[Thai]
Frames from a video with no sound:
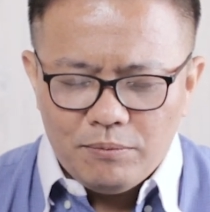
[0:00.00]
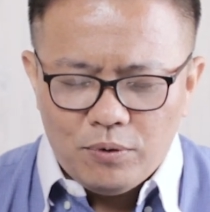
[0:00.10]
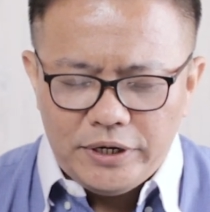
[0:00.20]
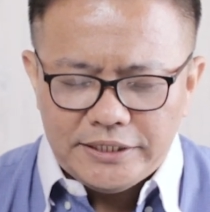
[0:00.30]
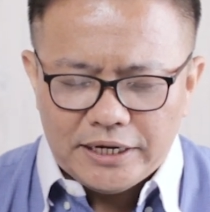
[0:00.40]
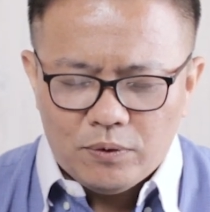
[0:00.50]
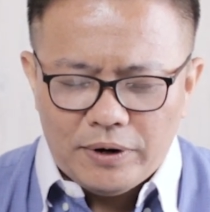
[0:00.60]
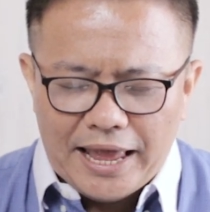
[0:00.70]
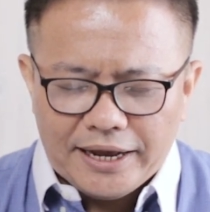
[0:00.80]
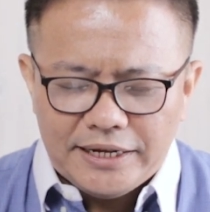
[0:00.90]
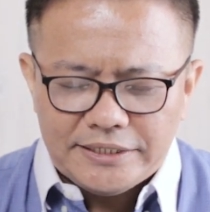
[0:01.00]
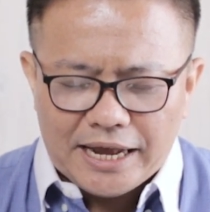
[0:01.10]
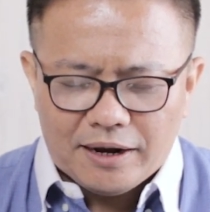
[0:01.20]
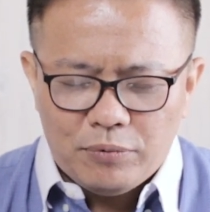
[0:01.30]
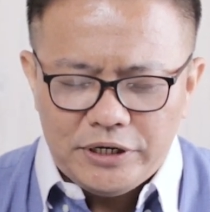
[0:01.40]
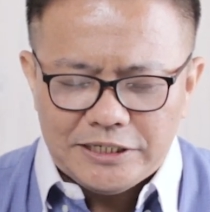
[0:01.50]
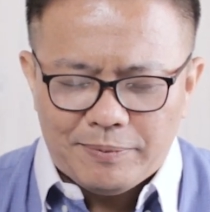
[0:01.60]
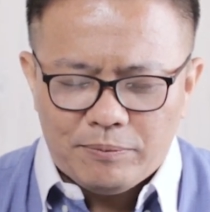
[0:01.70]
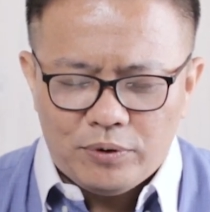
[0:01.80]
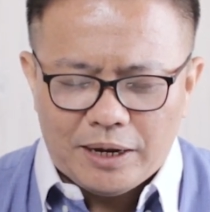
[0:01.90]
ผู้ที่จะดูแลคริสตจักรผู้ที่จะ
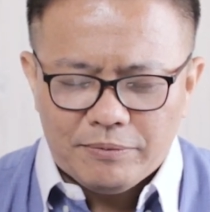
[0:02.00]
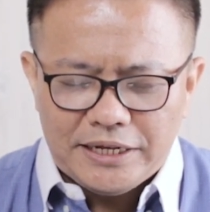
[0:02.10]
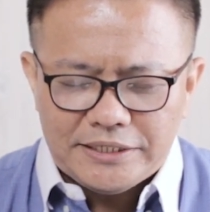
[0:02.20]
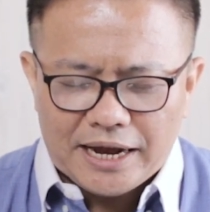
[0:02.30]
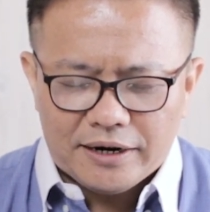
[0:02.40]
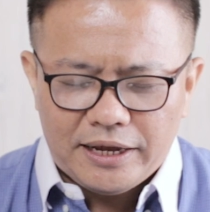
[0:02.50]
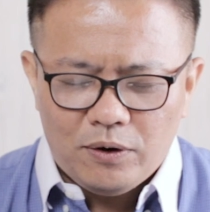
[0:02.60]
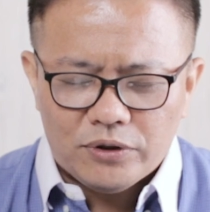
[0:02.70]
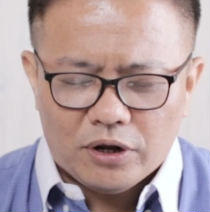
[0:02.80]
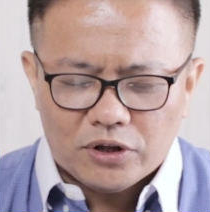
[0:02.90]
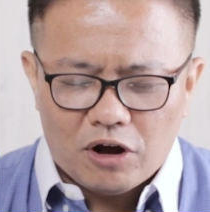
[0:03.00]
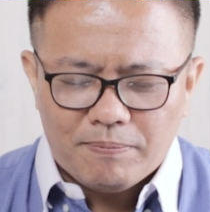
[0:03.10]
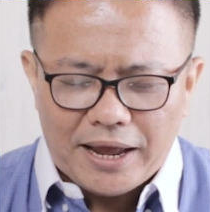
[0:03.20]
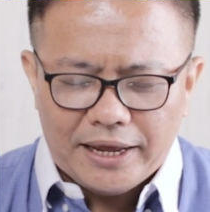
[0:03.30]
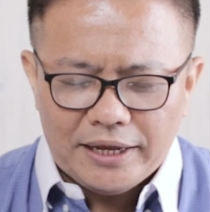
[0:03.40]
เป็นผู้นำคริสตจักรในรุ่นต่อๆไป